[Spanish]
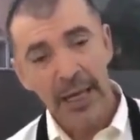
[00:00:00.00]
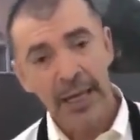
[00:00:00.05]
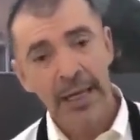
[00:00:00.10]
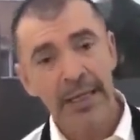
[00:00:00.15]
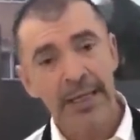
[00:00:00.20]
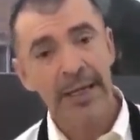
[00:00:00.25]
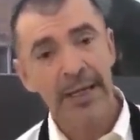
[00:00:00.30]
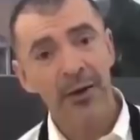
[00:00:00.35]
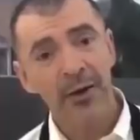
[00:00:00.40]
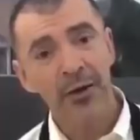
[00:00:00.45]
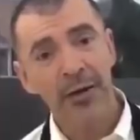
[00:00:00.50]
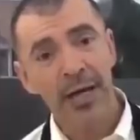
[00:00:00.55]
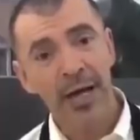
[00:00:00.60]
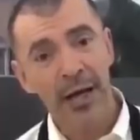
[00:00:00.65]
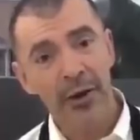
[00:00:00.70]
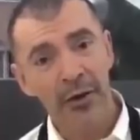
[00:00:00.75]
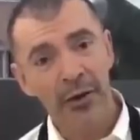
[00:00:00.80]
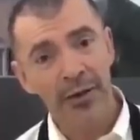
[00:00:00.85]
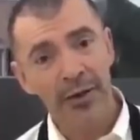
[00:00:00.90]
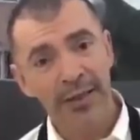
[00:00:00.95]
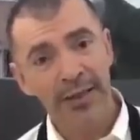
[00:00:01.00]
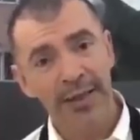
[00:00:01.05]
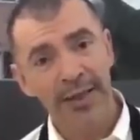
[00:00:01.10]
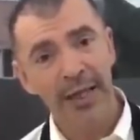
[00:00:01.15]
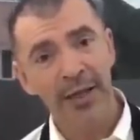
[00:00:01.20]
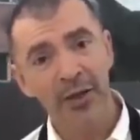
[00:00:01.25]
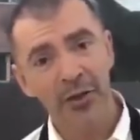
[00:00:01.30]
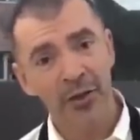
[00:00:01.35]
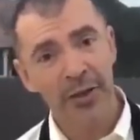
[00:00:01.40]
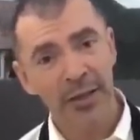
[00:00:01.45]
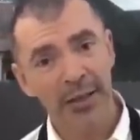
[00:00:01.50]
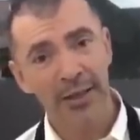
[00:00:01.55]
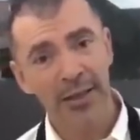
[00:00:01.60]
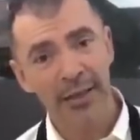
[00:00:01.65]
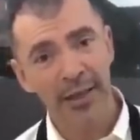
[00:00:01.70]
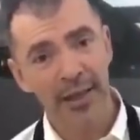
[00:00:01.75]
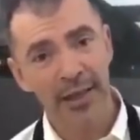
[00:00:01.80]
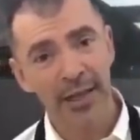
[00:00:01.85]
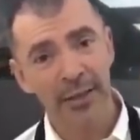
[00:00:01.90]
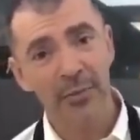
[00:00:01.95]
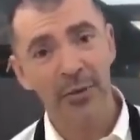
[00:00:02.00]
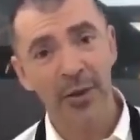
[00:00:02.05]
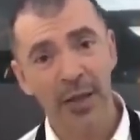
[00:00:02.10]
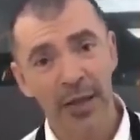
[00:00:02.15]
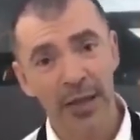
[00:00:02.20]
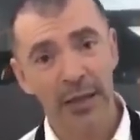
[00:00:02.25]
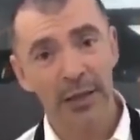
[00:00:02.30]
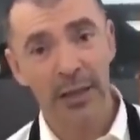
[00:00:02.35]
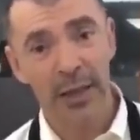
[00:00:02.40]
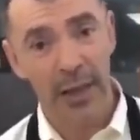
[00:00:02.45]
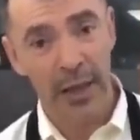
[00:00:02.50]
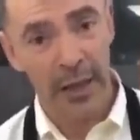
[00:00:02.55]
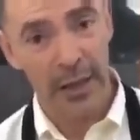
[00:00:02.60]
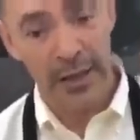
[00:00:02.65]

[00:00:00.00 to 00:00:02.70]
Les he contado 160 gramos de leche